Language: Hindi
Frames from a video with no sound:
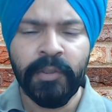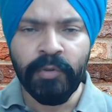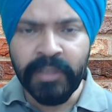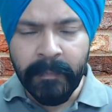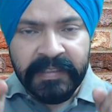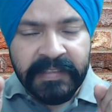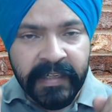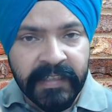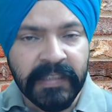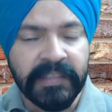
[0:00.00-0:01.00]
तो यहाँ पर सही
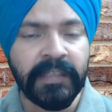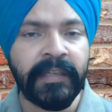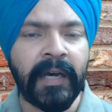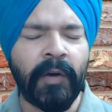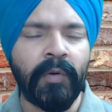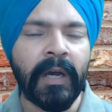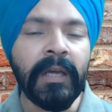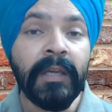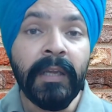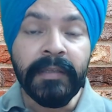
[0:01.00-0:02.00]
डिसीजन क्या होगा
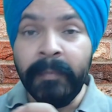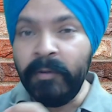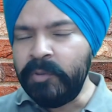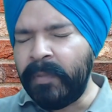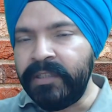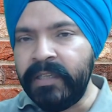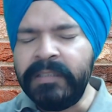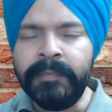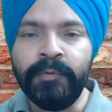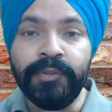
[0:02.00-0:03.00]
कि मैं उस बंदे
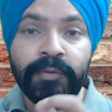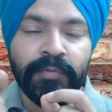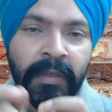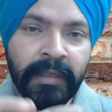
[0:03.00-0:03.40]
से पूछूं